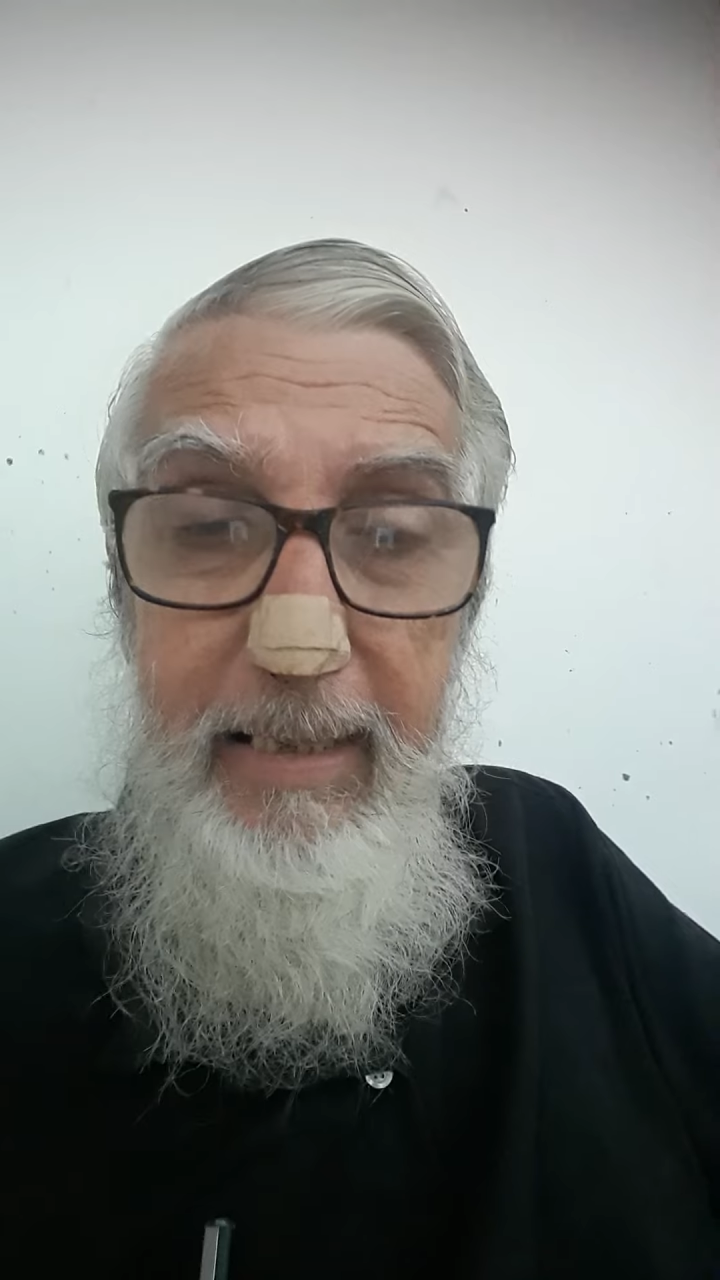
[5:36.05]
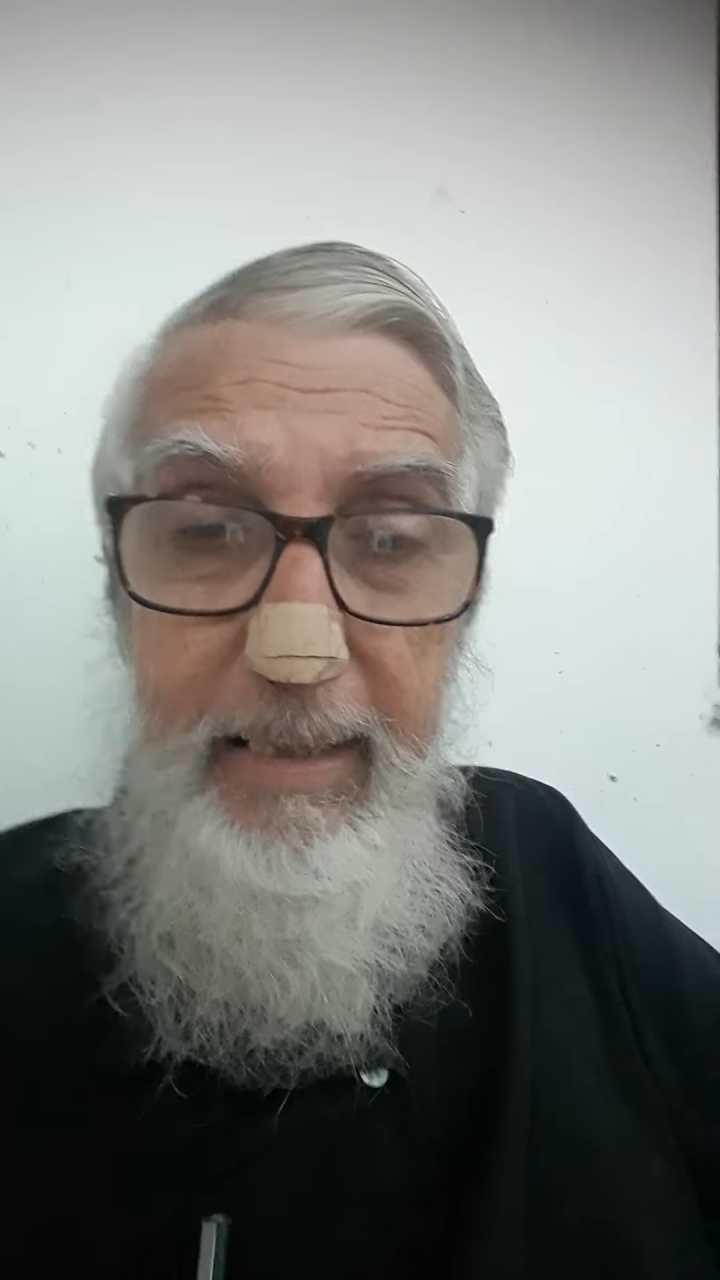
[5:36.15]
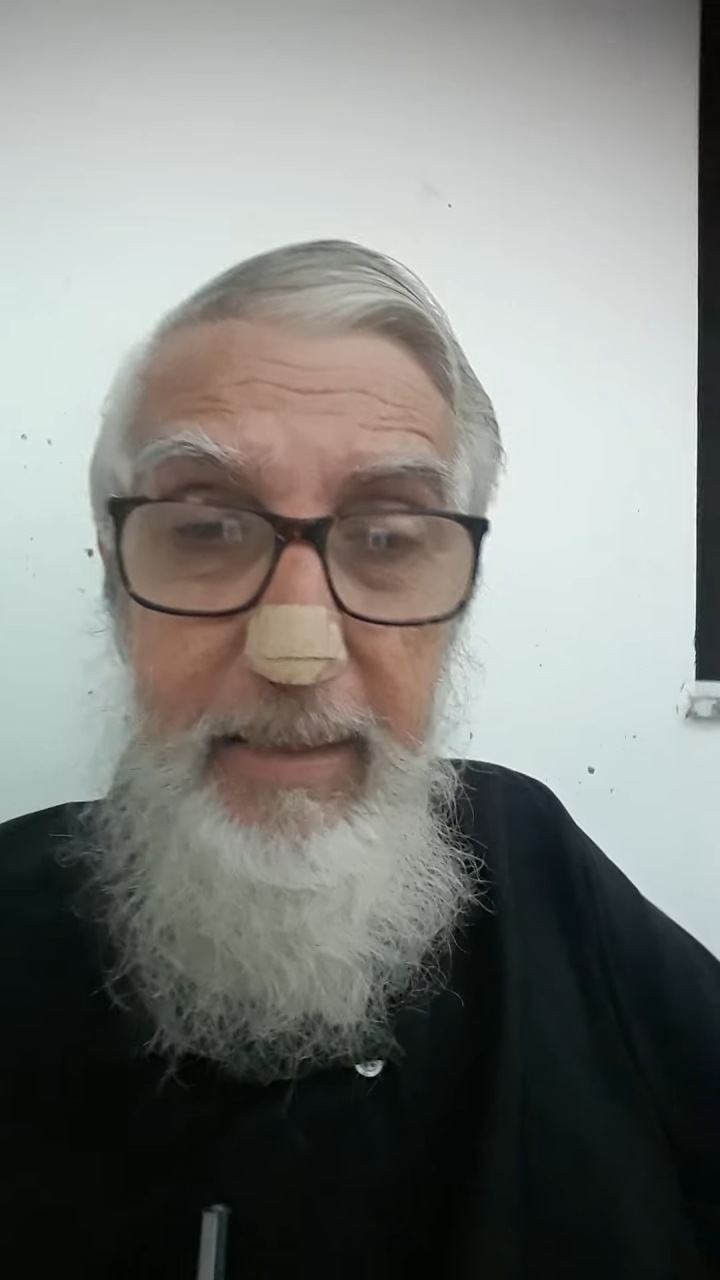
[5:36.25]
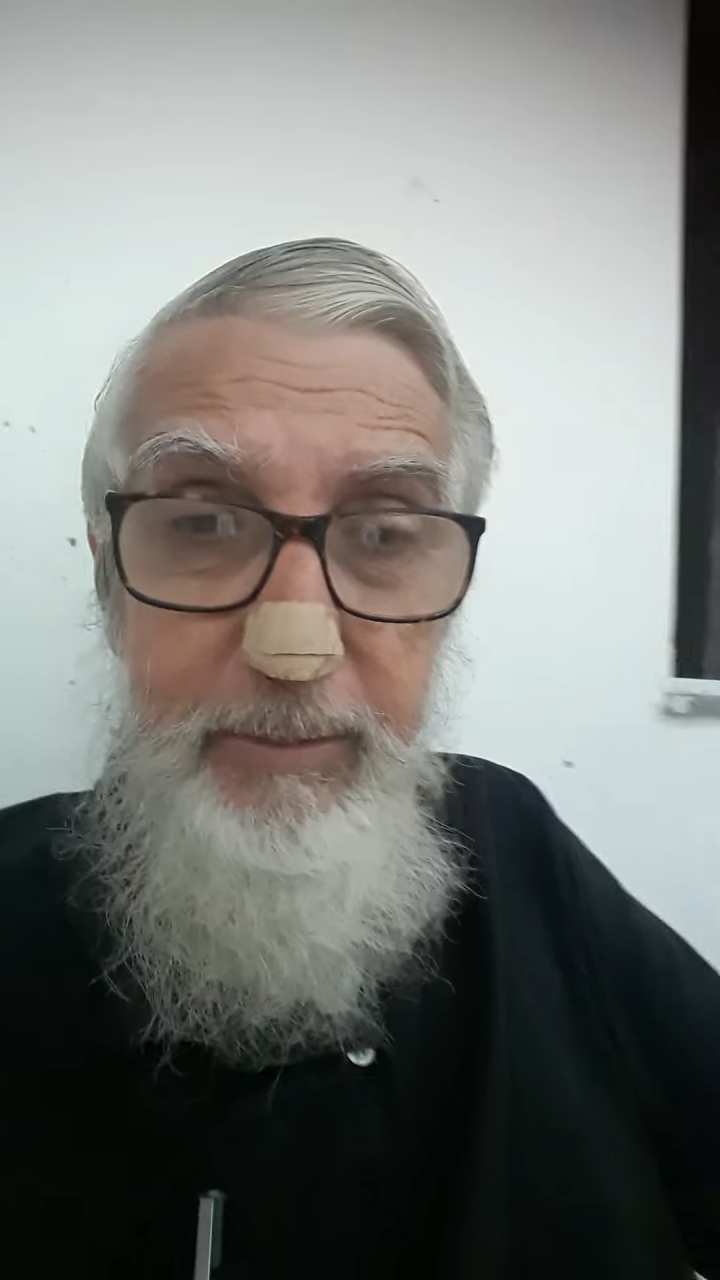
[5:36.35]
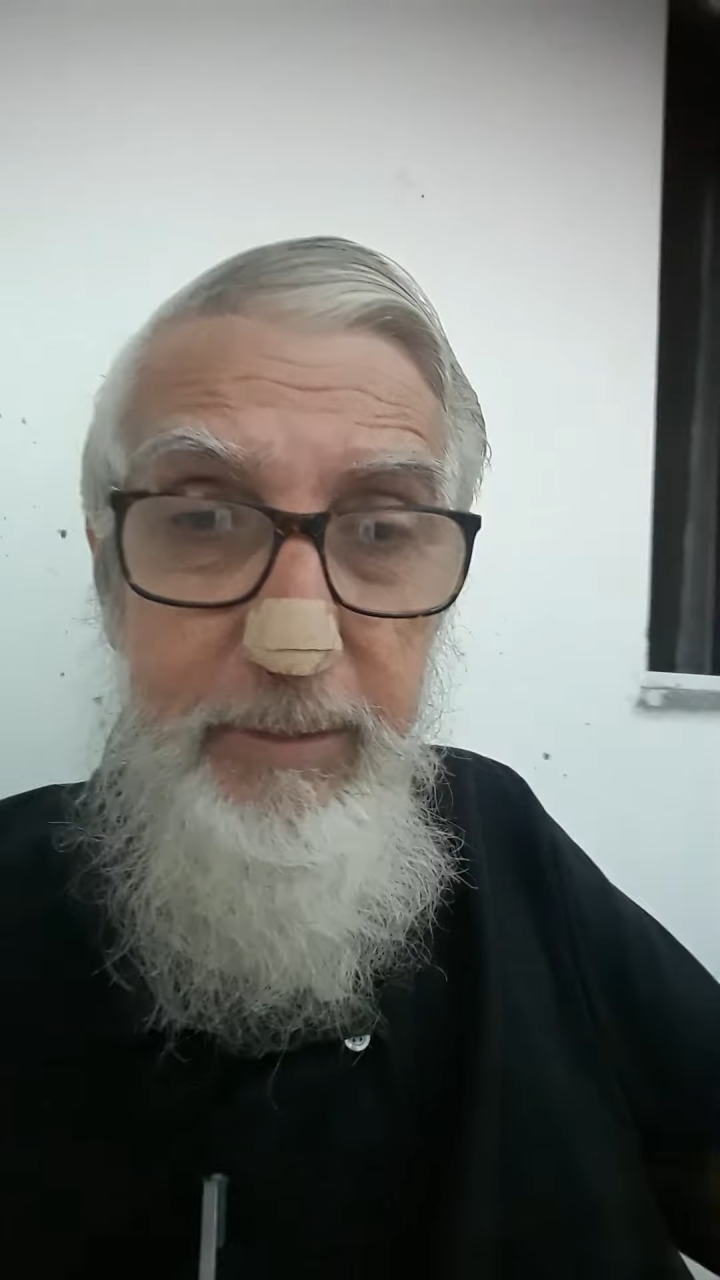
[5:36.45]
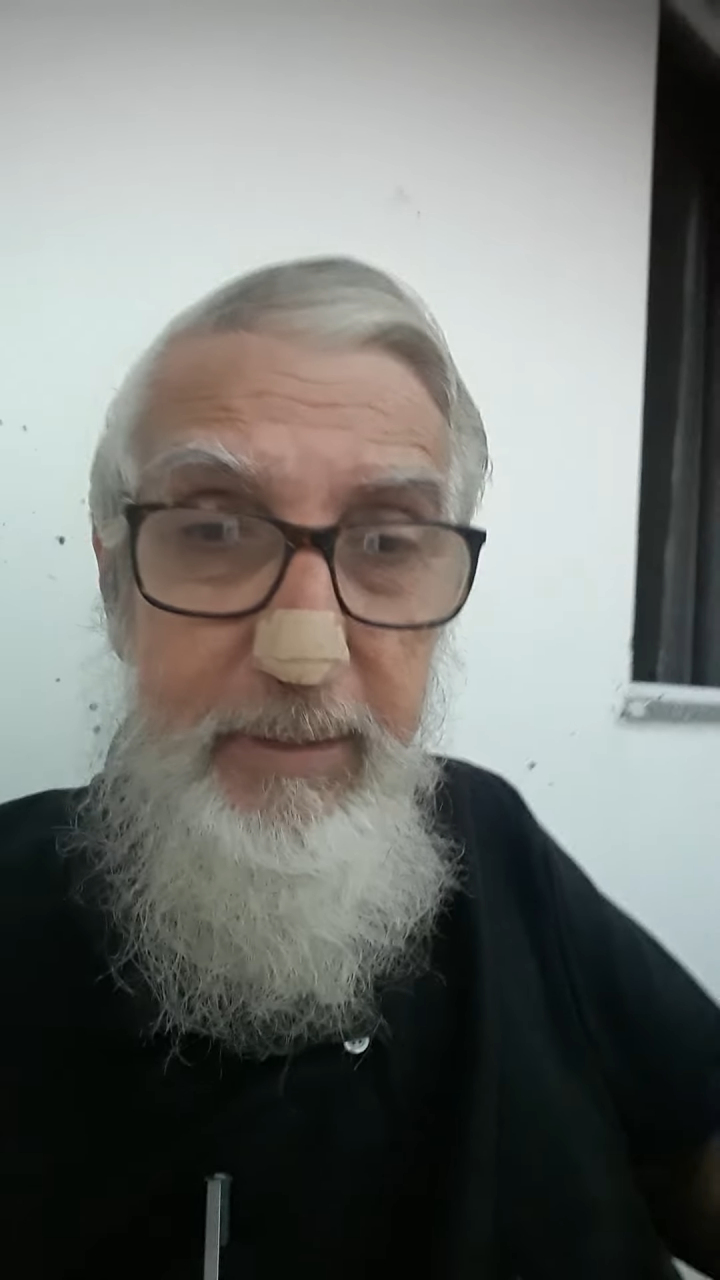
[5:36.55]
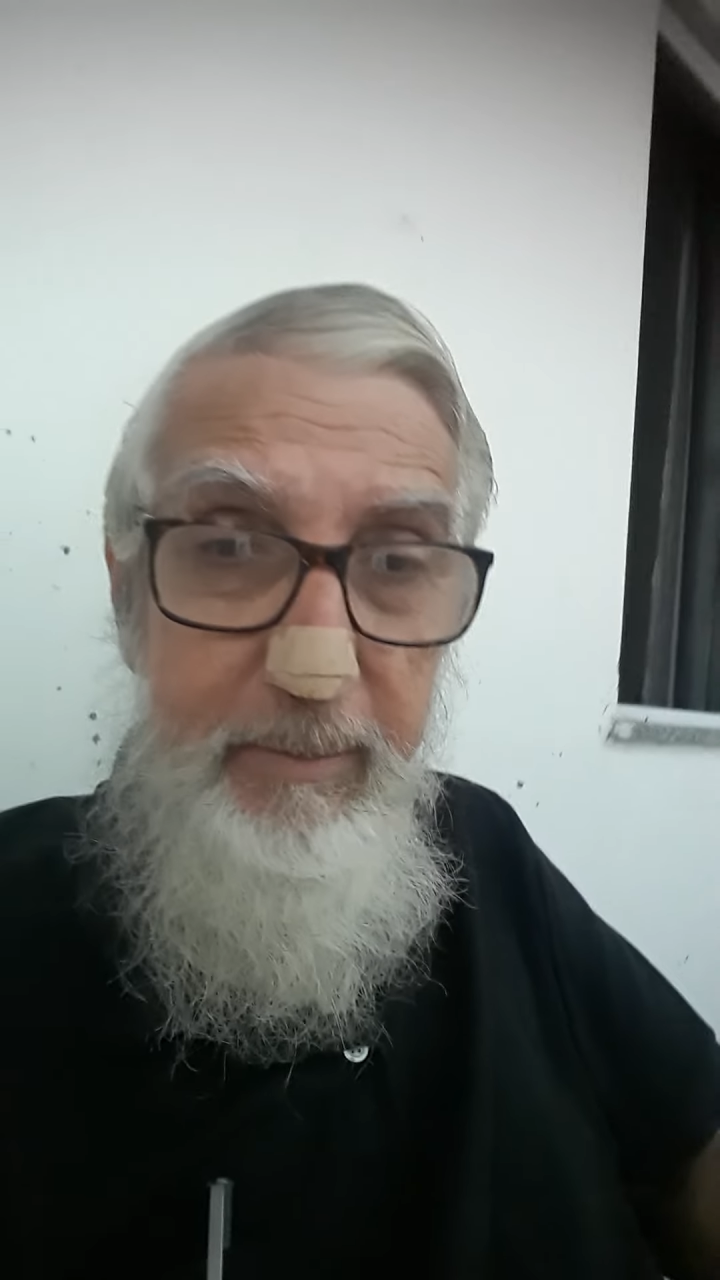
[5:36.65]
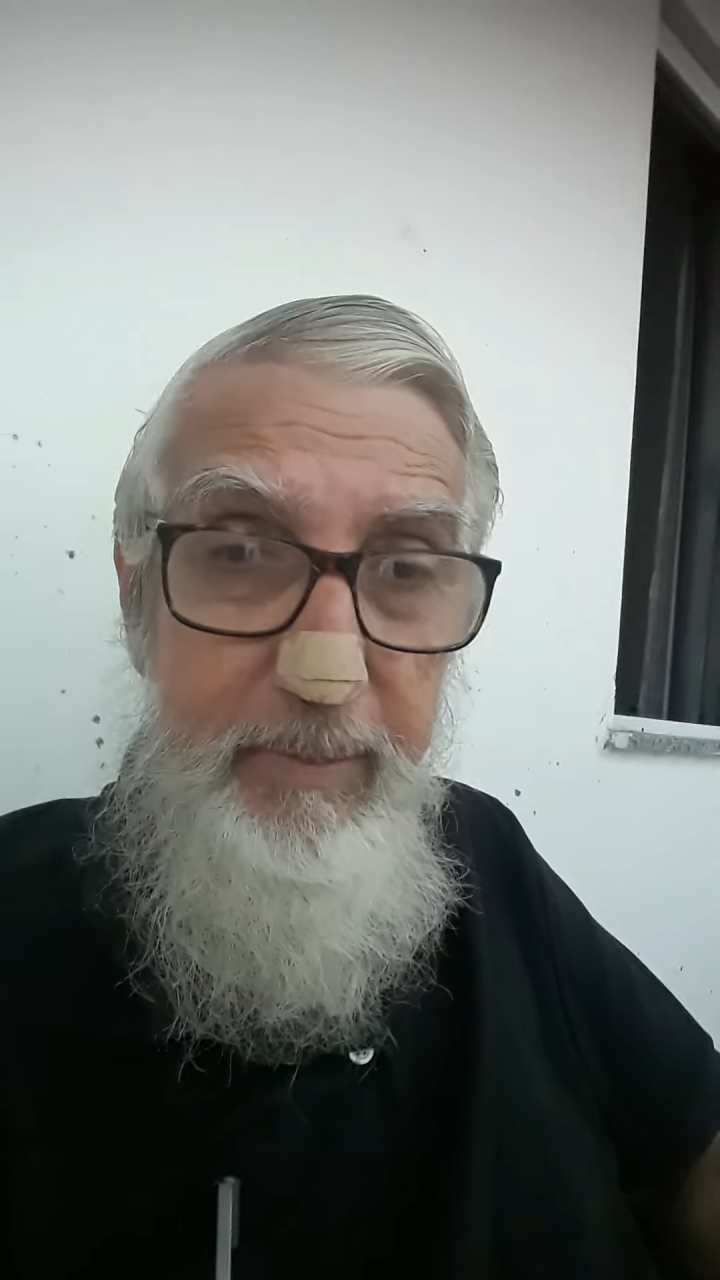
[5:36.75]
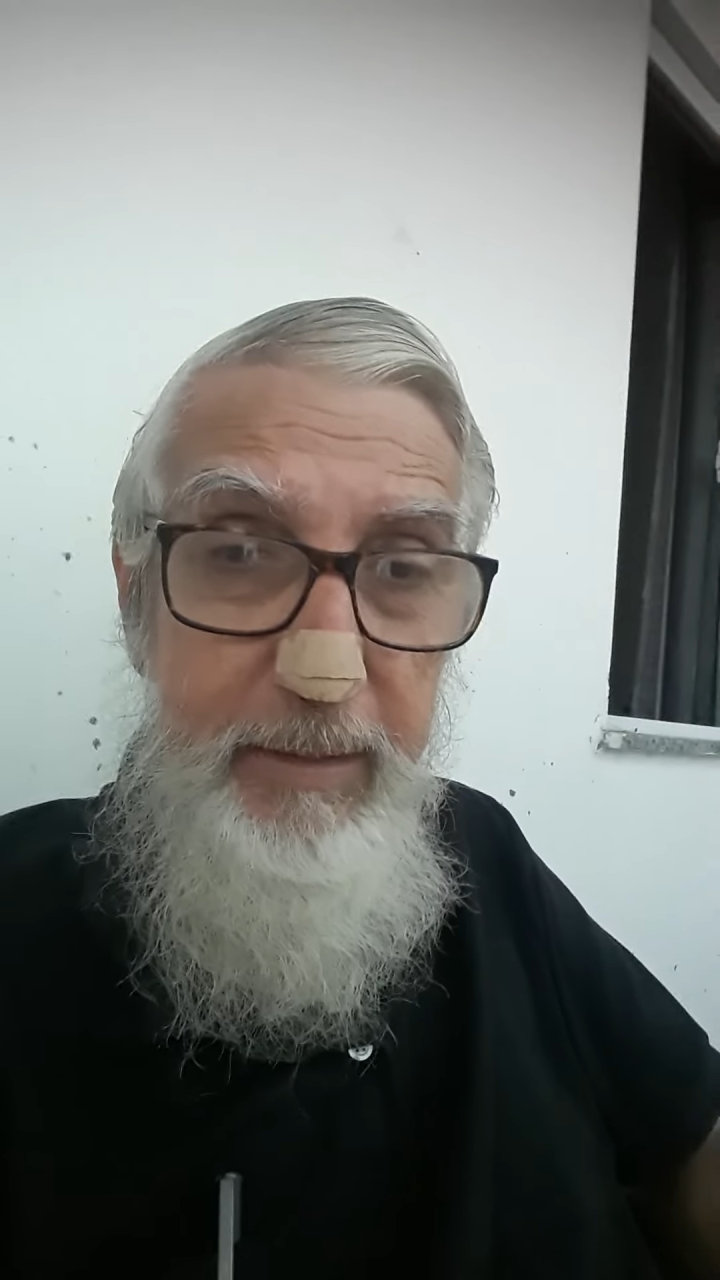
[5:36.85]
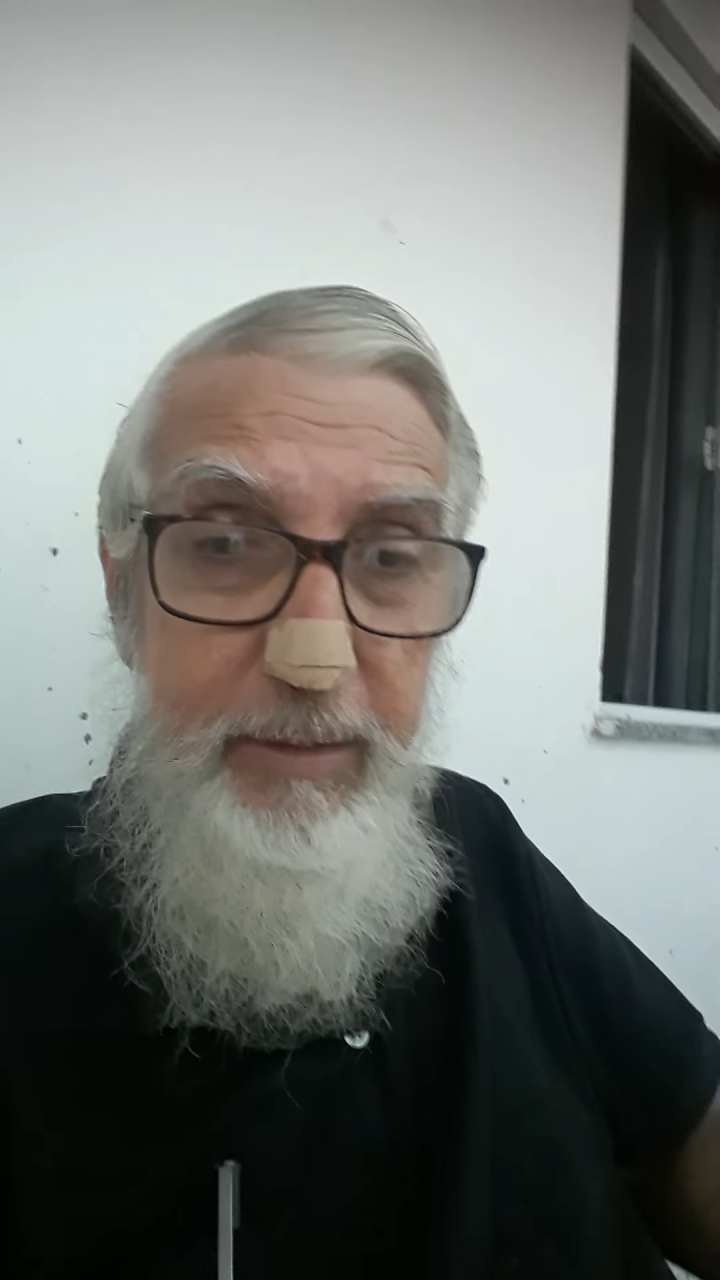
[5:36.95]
casos também